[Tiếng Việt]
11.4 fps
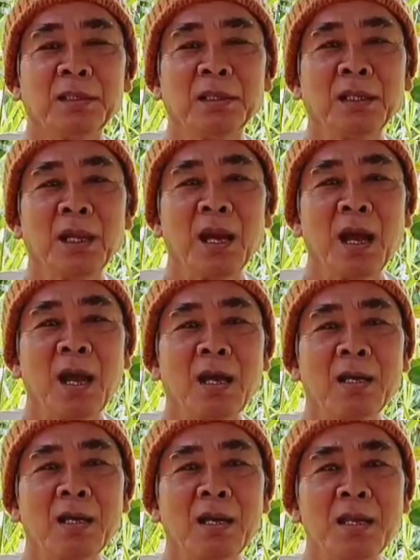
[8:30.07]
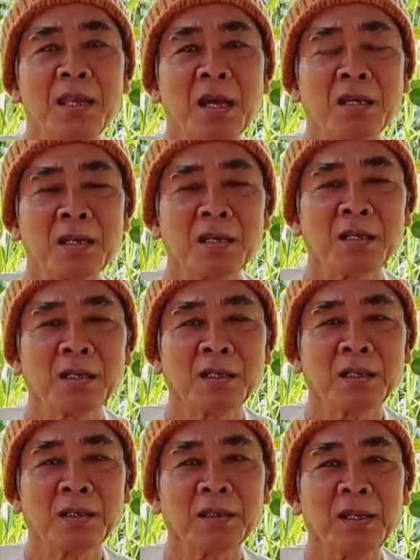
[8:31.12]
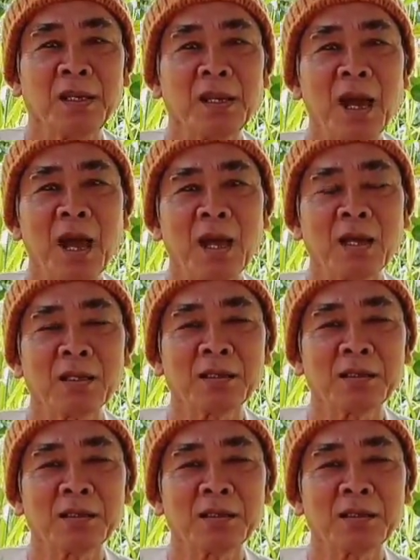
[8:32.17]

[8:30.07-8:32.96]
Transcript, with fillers: rồi ở Nhật thì cá